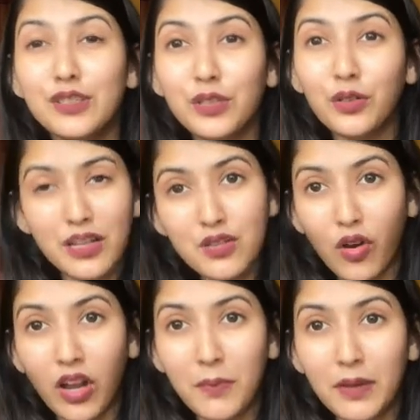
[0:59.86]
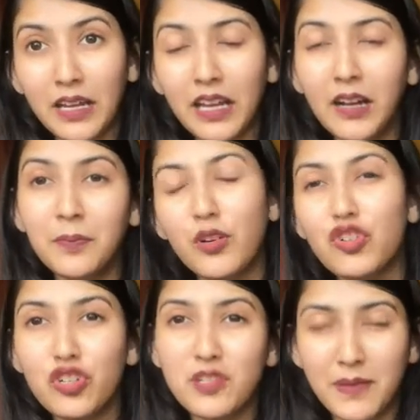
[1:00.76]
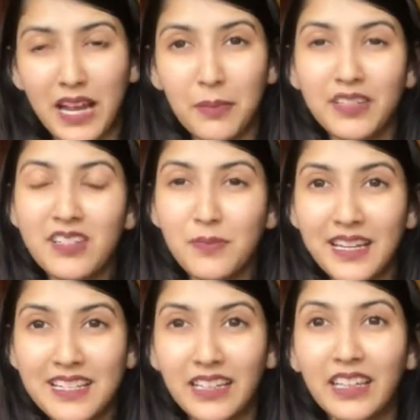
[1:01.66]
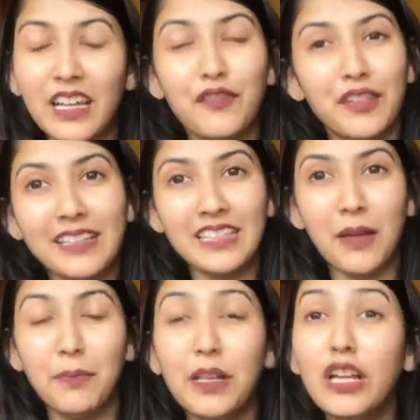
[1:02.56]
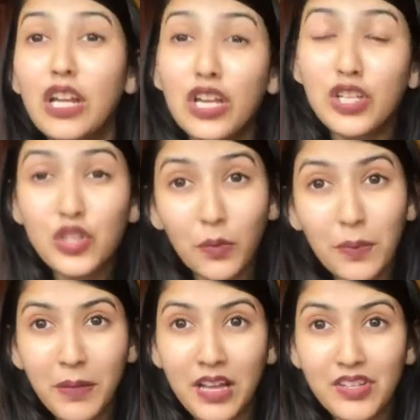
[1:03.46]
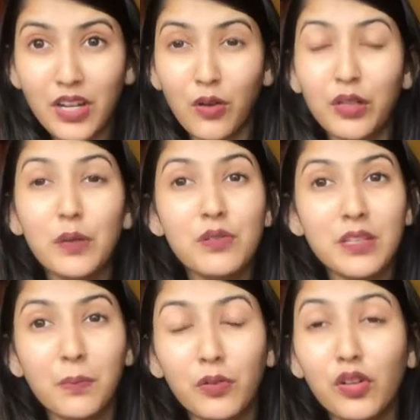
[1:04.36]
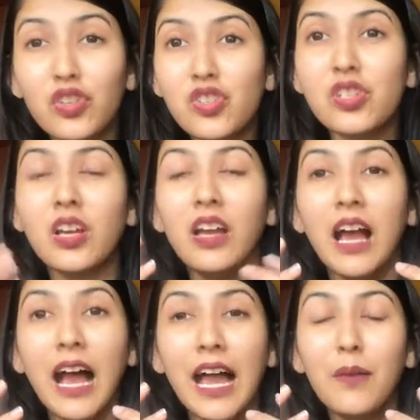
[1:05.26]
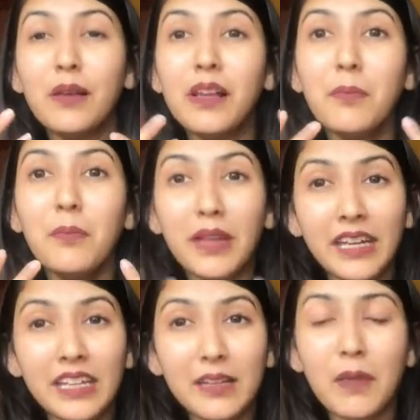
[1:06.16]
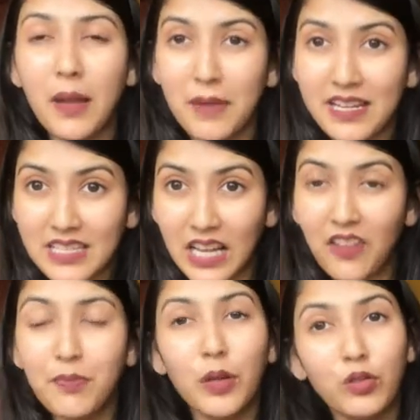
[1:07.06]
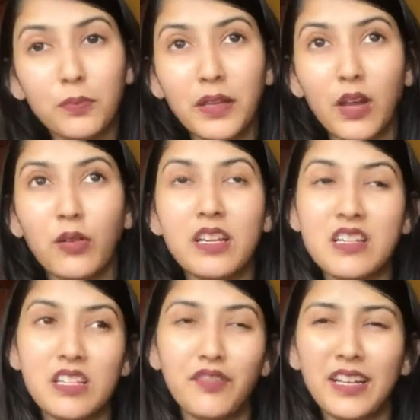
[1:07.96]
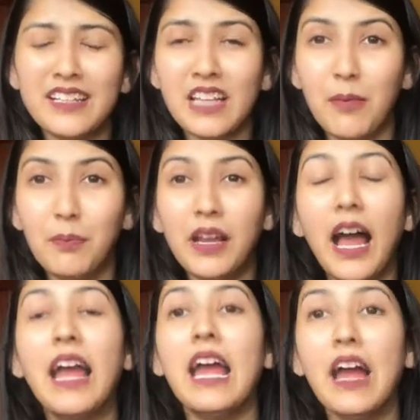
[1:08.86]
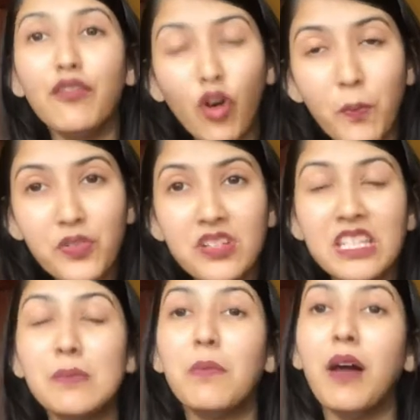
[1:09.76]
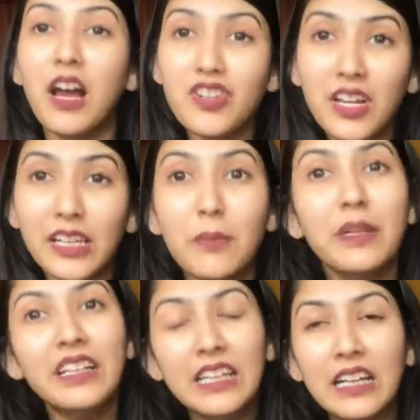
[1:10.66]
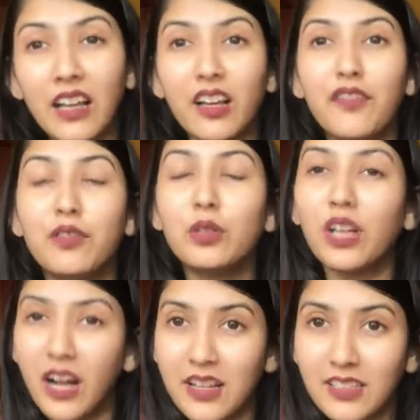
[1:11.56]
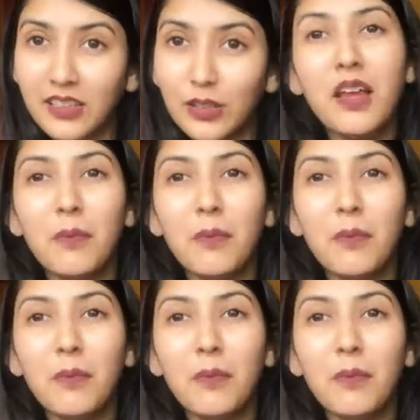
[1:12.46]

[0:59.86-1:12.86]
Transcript: सो इस हॉल में हम कुछ कुछ पैरामीटर्स मैंने सेट करे फॉर एग्जाम्पल जो मैं आज खाऊंगी वो सब कुछ आई विल मेक इट बाय माई सेल्फ मैं खुद बनाऊंगी जैसे फॉर एग्जाम्पल आई हैव ऑप्शन कि मैं बाहर जाके भी ग्रीन कलर का फूड खा सकती हूँ